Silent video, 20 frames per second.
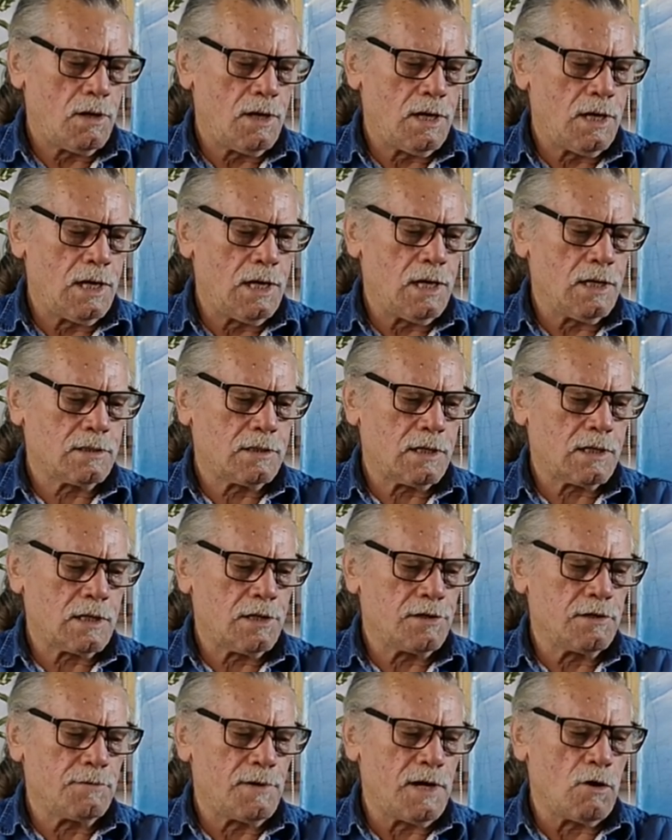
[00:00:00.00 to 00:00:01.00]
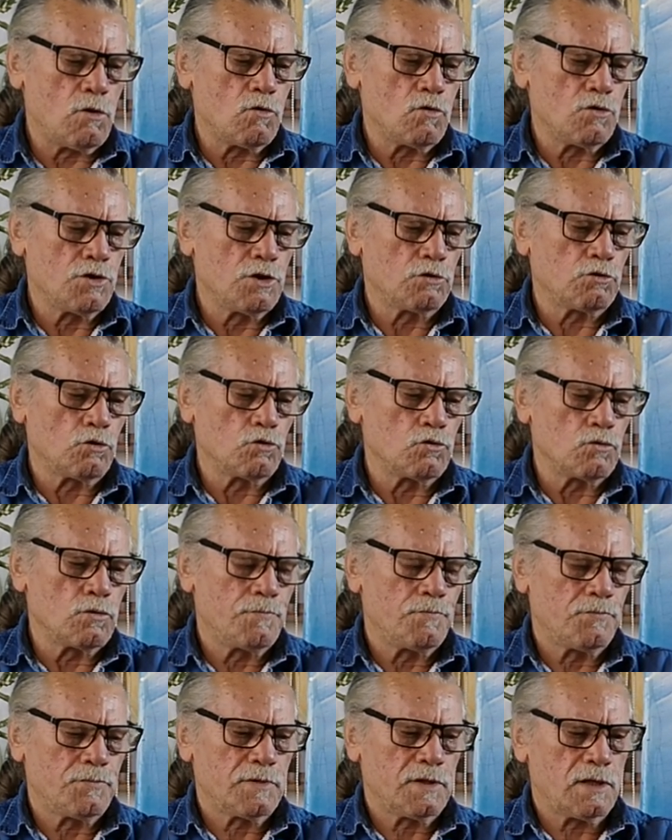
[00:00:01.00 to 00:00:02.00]
hasta casi abajo de todo.
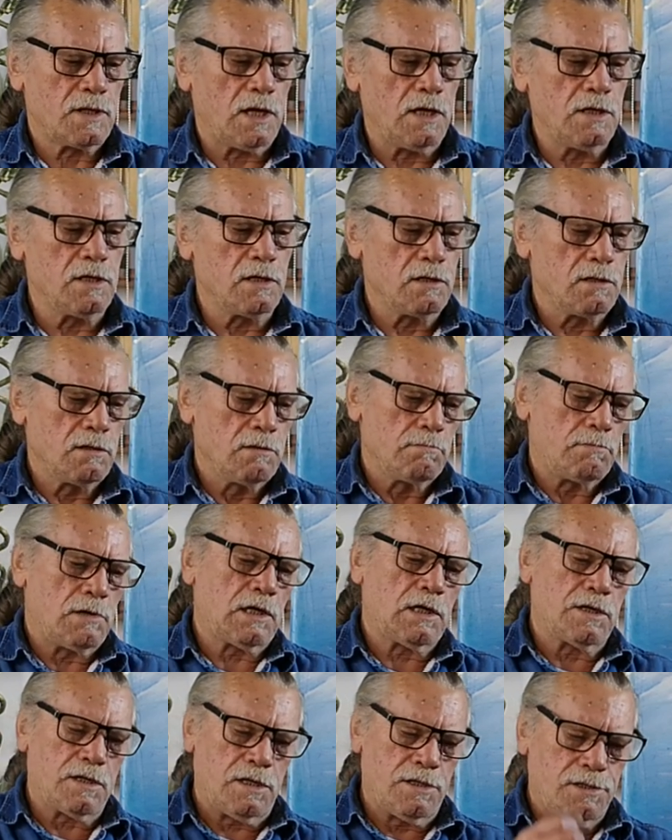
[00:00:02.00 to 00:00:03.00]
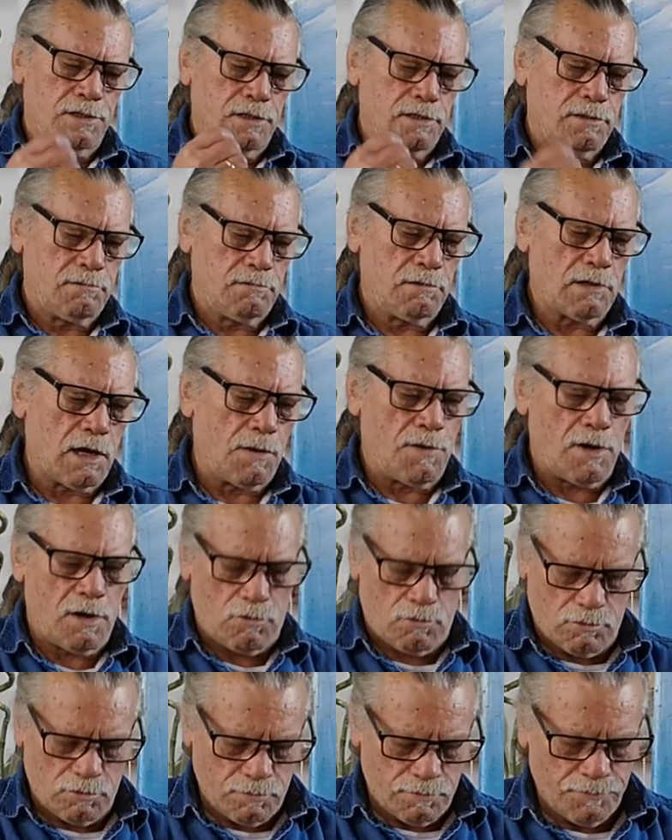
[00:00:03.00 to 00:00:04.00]
Hay para que raíces,
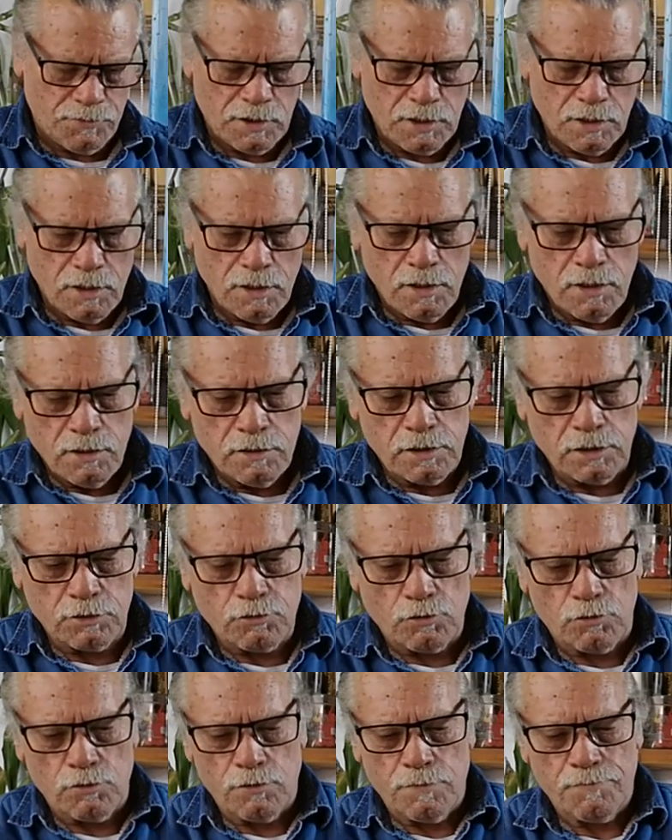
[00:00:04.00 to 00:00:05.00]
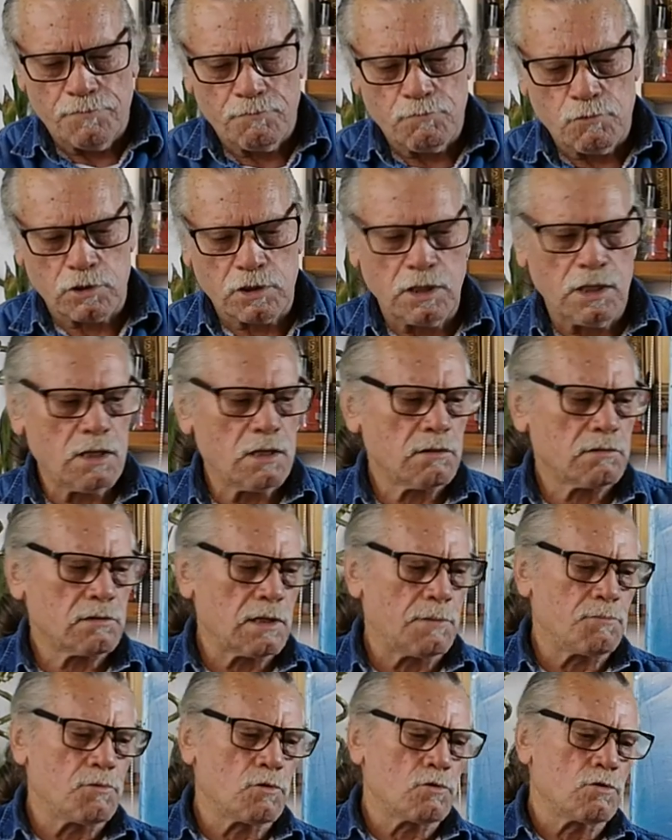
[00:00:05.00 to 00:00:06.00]
abajo de todo. Porque
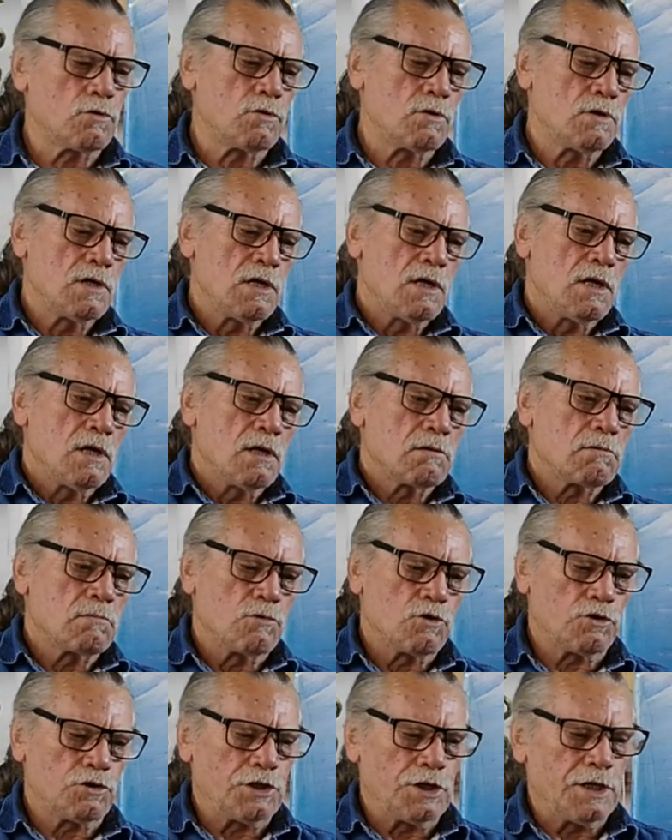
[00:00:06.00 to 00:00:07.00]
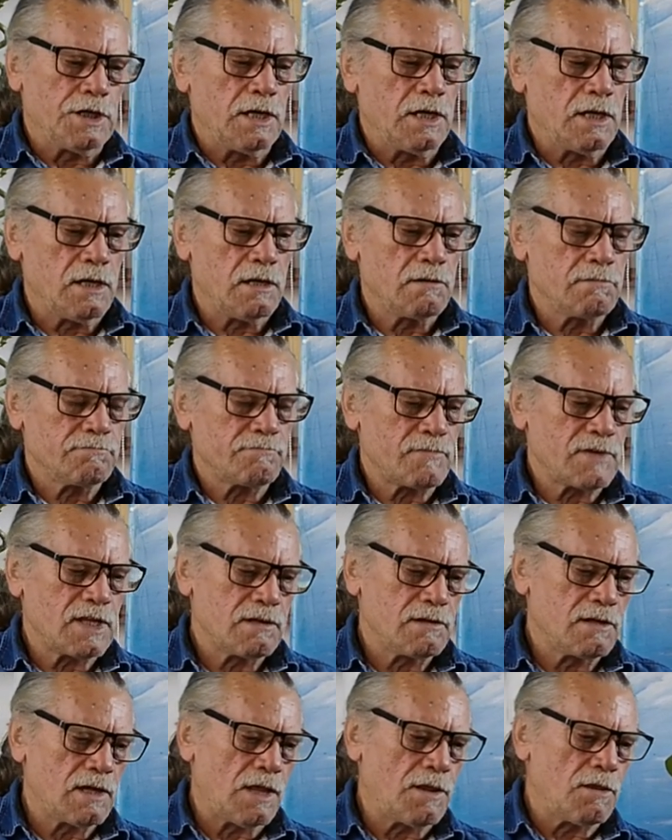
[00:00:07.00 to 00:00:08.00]
tampoco, como no tiene
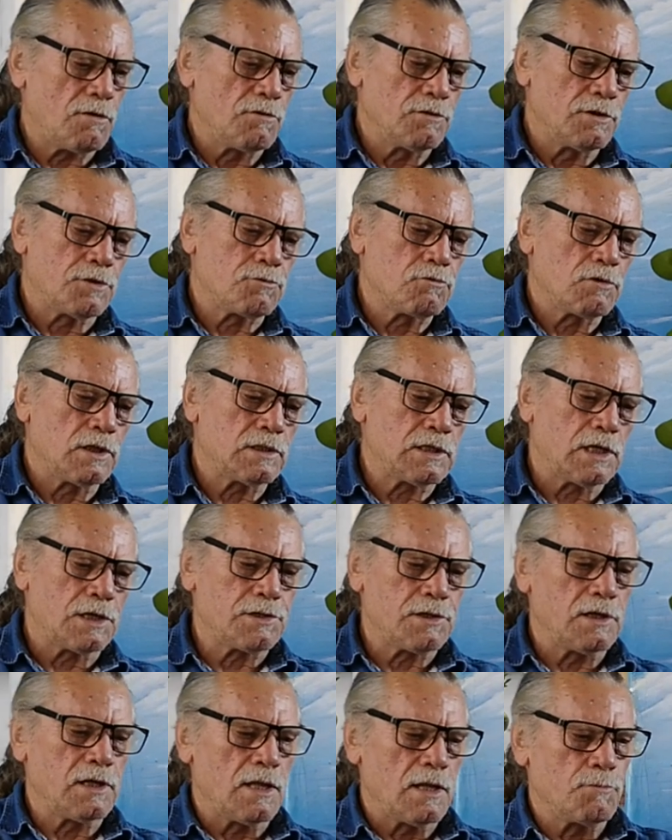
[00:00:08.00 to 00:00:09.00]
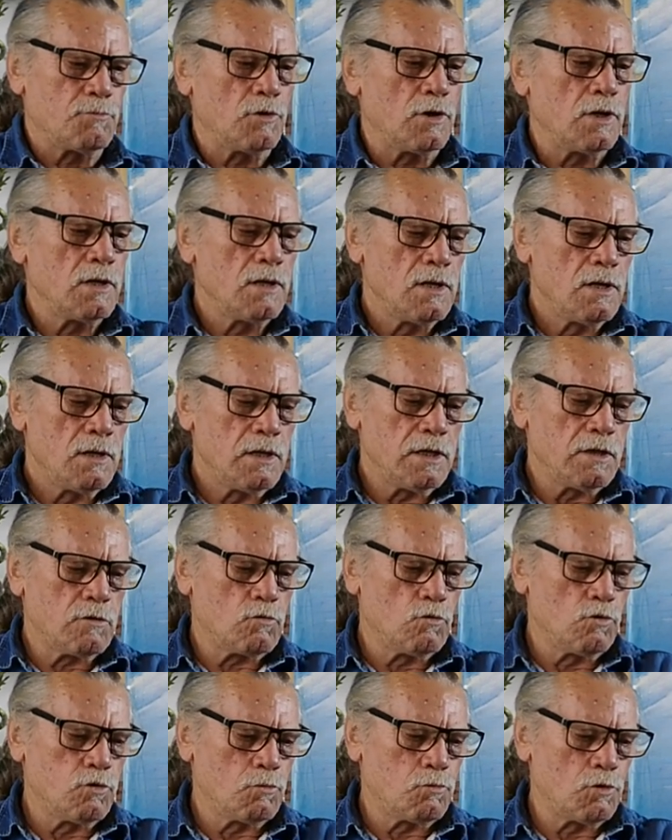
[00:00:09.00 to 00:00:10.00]
nada donde sujetarse y nada, pues
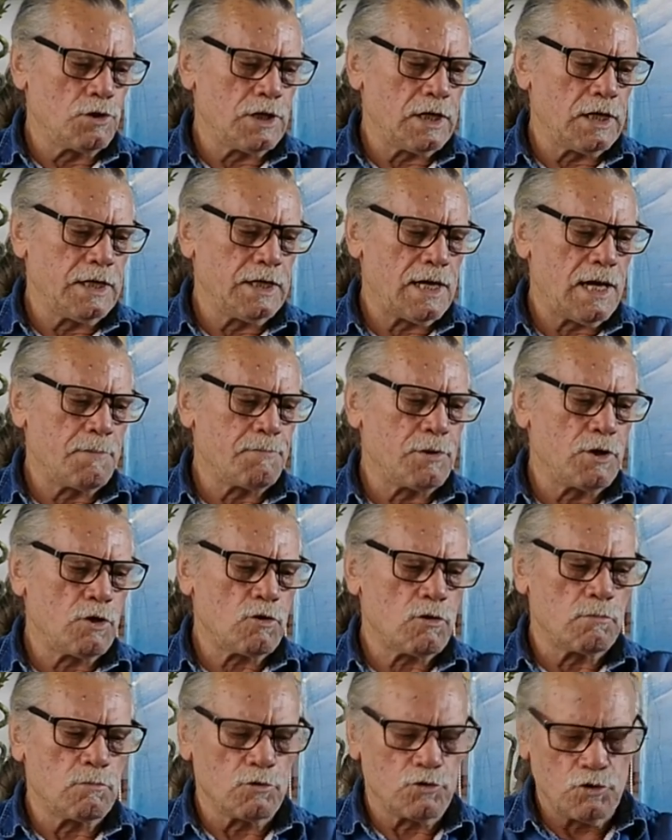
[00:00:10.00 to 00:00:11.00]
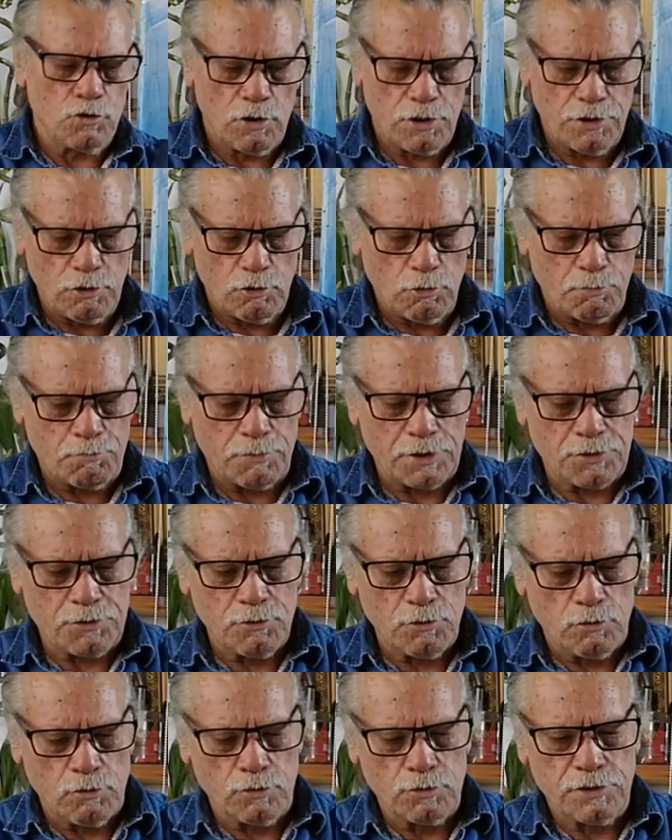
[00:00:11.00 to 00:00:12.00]
incluso puede girar. Pero como yo le doy los
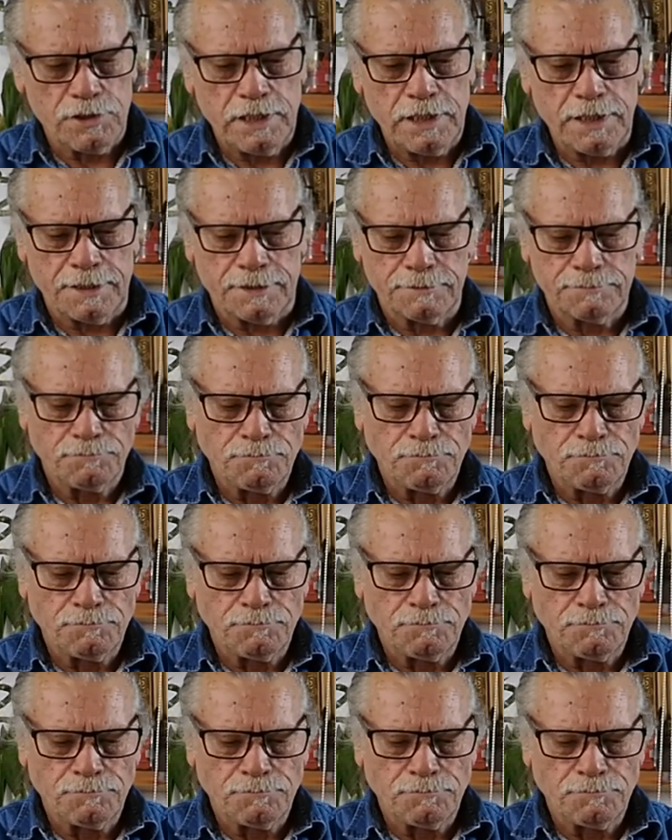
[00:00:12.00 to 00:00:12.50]
peciolos de